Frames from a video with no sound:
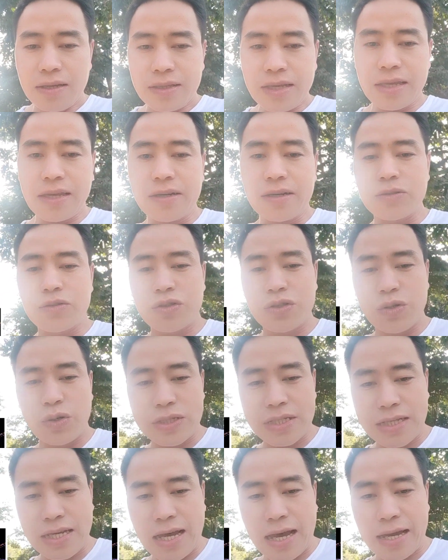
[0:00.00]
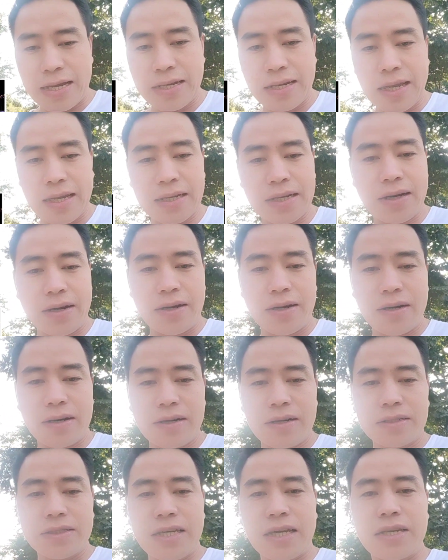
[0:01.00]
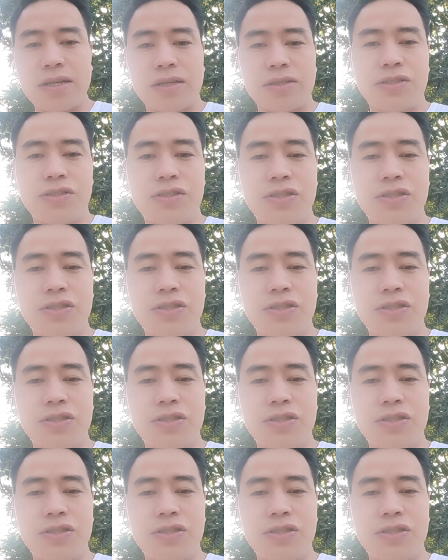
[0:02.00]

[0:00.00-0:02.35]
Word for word: chỉ nhớ được suốt thì hãy nên nó nó chỉ nó